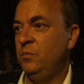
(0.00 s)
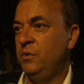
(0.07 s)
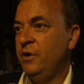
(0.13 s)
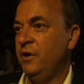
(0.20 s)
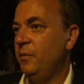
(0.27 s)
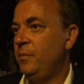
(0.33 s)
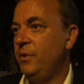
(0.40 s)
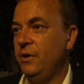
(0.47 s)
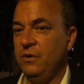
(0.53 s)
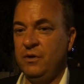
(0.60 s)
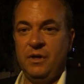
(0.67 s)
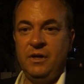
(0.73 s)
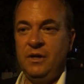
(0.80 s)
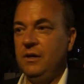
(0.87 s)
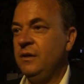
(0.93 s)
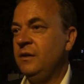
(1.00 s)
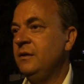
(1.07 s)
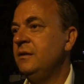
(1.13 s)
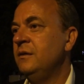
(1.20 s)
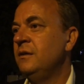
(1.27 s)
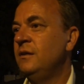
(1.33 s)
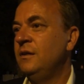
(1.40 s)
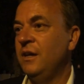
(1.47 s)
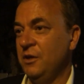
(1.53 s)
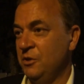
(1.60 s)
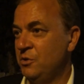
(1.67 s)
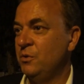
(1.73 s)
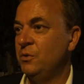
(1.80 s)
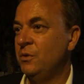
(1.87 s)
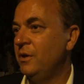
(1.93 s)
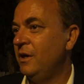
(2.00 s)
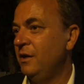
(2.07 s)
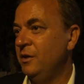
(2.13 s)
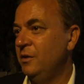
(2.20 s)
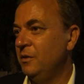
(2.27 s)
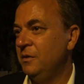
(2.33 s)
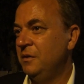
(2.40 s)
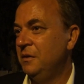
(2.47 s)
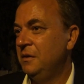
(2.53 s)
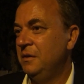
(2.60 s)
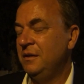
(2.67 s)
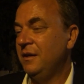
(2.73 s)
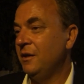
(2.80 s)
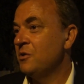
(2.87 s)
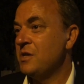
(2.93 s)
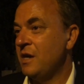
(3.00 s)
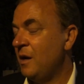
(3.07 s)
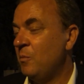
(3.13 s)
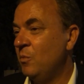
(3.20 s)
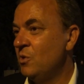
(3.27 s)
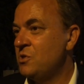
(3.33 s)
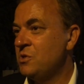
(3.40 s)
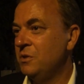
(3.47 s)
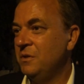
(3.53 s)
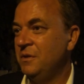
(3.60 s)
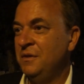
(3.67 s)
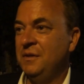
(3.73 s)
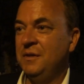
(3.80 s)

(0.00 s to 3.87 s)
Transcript: pues espero que, dentro de unos años, que no serán muchos,